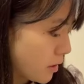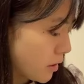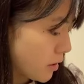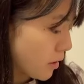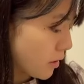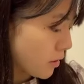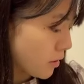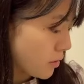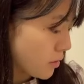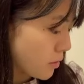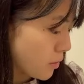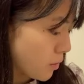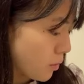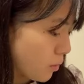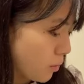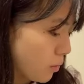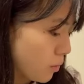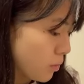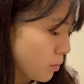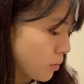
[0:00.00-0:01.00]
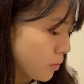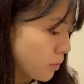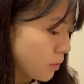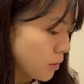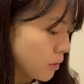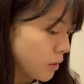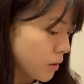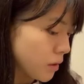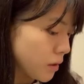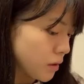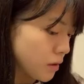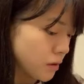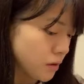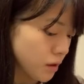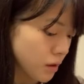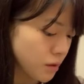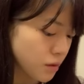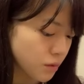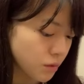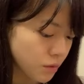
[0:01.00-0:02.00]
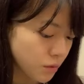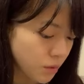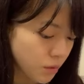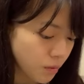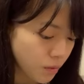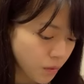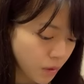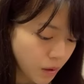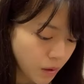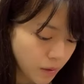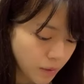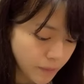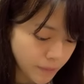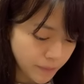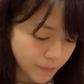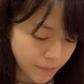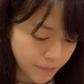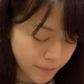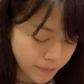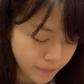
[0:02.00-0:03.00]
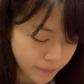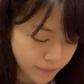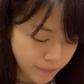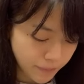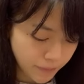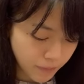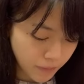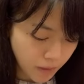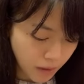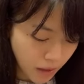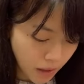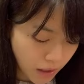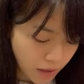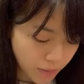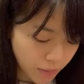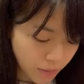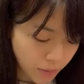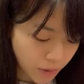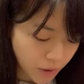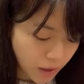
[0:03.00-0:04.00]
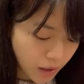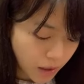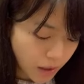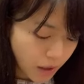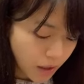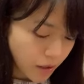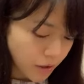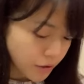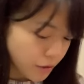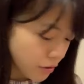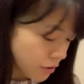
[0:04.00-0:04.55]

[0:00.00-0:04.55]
いてたんですけど最初の方はあでもあの